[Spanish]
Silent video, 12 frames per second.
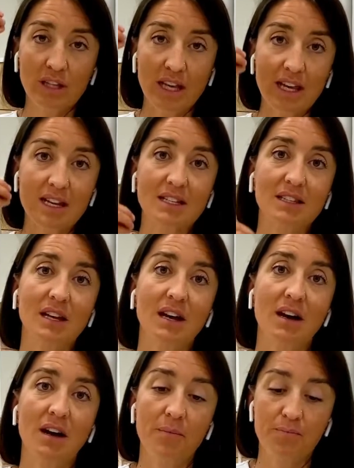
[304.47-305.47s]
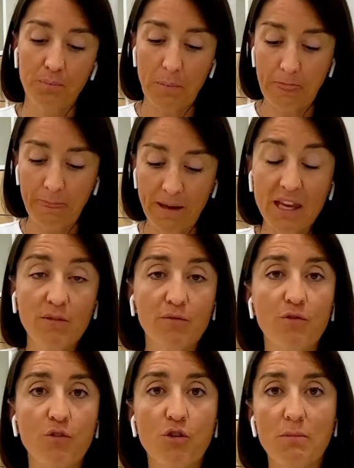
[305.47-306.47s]
de esta
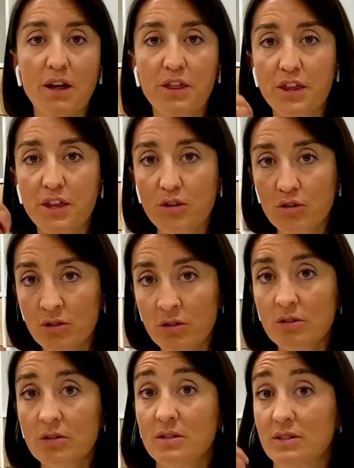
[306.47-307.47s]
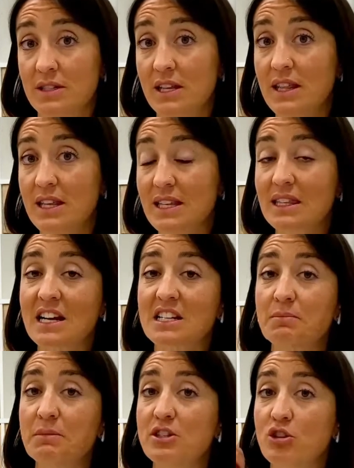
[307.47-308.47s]
información, ¿sí? de esta
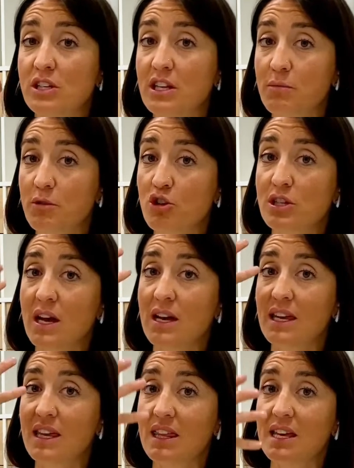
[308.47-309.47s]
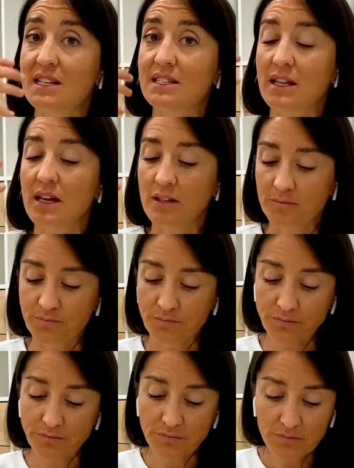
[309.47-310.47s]
transmisión nerviosa y de esta
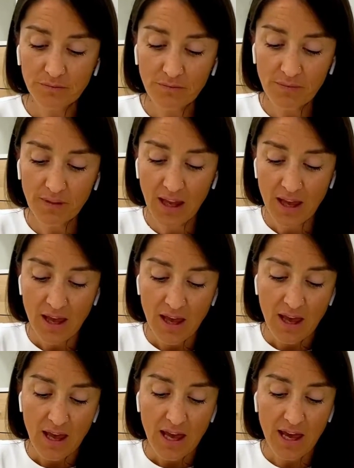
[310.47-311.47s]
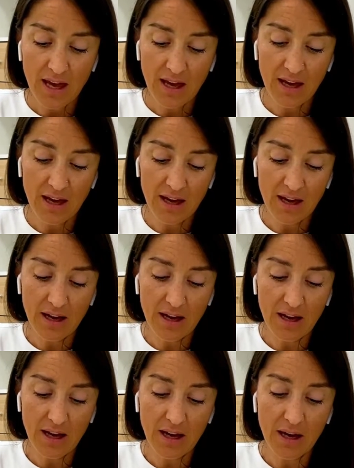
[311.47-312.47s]

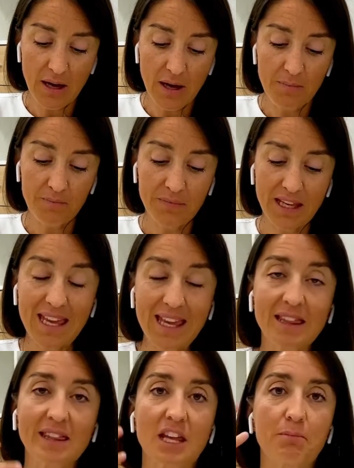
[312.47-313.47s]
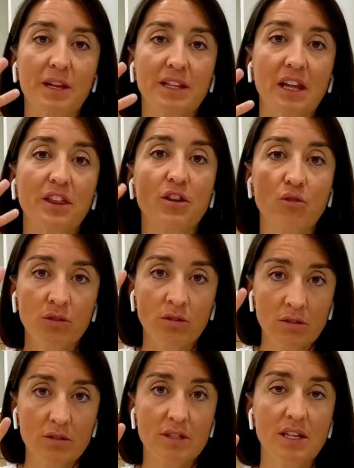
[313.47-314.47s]
ah, interpretación
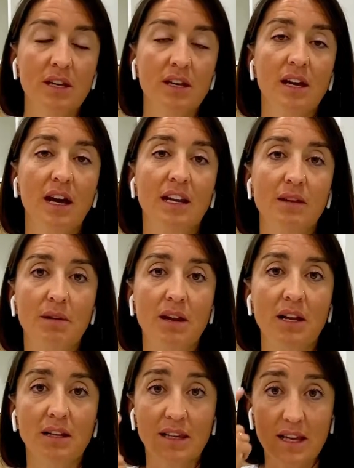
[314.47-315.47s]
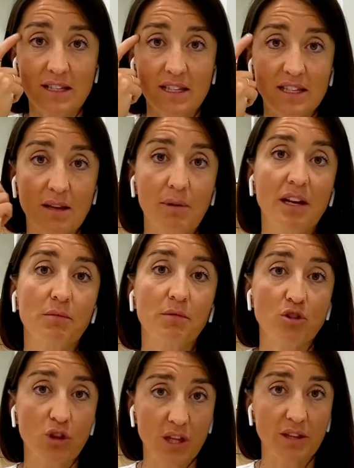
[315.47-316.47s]
¿sí? a nivel de sistema
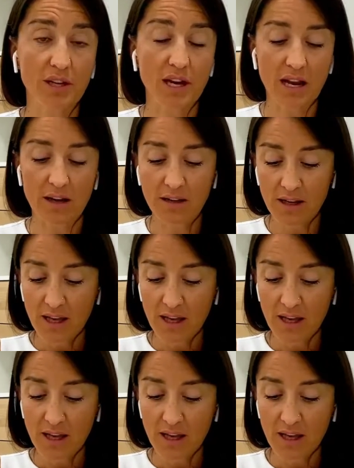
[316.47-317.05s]
nervioso central.